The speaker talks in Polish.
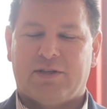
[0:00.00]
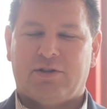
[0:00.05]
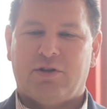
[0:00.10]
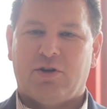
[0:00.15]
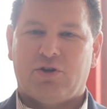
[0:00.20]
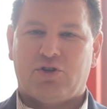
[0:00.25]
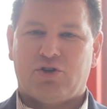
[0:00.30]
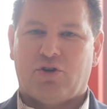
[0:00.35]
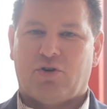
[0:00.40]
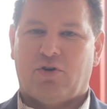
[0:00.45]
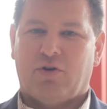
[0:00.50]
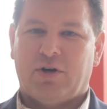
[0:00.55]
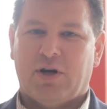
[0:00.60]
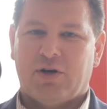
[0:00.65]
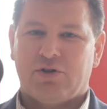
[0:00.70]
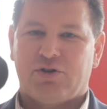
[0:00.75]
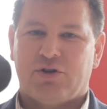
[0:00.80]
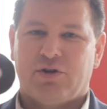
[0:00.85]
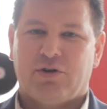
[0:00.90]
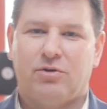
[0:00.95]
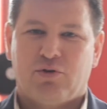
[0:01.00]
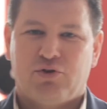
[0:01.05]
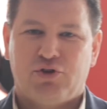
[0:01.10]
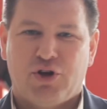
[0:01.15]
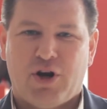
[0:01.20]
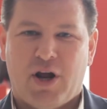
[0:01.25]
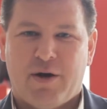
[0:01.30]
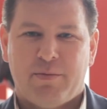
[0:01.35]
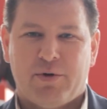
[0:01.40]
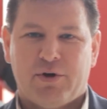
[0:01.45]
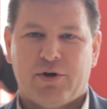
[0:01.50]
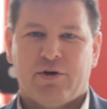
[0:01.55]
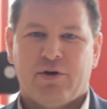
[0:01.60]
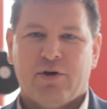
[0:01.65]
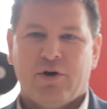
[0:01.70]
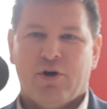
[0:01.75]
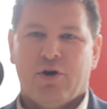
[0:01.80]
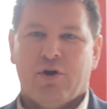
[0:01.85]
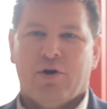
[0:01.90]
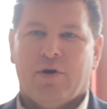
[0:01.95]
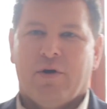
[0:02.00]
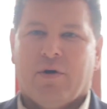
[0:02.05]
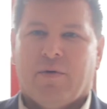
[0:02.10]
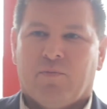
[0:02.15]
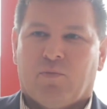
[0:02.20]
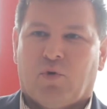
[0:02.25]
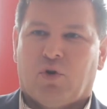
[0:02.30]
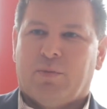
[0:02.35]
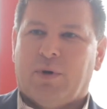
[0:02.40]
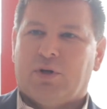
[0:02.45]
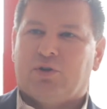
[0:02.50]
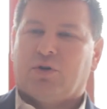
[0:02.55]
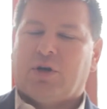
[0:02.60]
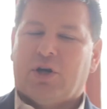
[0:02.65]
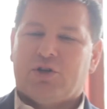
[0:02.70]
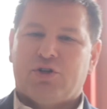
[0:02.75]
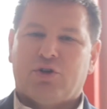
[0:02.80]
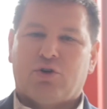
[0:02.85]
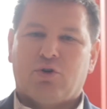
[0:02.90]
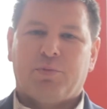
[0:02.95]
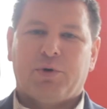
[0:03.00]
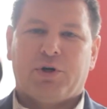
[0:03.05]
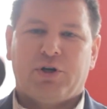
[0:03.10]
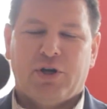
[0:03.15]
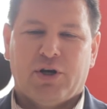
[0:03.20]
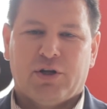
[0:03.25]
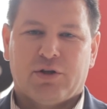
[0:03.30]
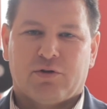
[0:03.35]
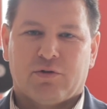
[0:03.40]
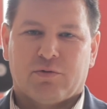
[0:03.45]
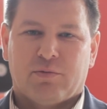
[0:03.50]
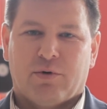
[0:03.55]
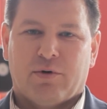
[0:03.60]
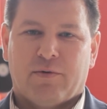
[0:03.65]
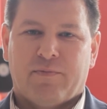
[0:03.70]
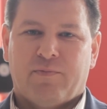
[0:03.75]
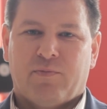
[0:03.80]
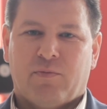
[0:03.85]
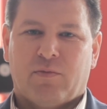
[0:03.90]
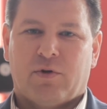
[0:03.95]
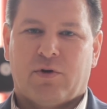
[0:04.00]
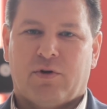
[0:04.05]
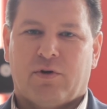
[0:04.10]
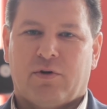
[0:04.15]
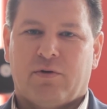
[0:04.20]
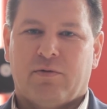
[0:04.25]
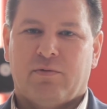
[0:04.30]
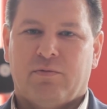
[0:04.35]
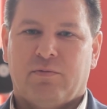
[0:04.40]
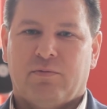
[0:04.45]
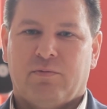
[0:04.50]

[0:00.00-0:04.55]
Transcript: na tyle szeroka, że docieramy niemal do każdej grupy klientów, bo e,